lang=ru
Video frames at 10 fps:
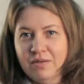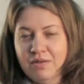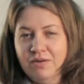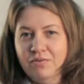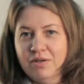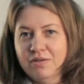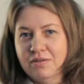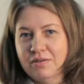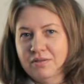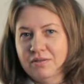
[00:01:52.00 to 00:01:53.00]
и в
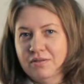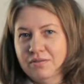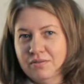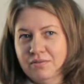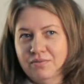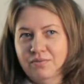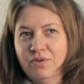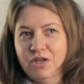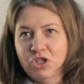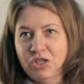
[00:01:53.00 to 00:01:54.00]
разных
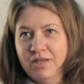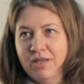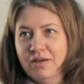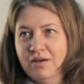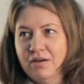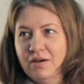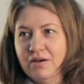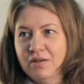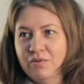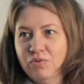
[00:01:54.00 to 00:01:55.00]
выражениях,
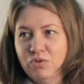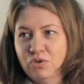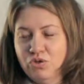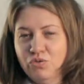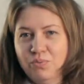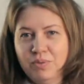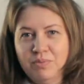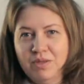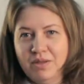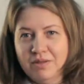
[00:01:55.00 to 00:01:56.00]
как это все, чего
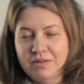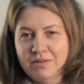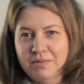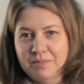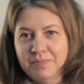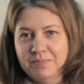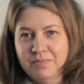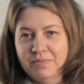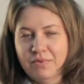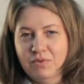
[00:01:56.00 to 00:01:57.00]
применяется.
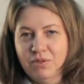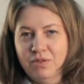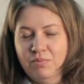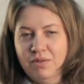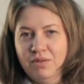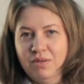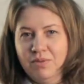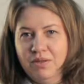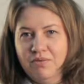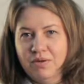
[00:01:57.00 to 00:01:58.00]
Вот это было для
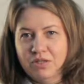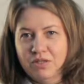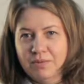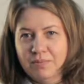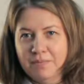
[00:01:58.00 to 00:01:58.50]
меня важно.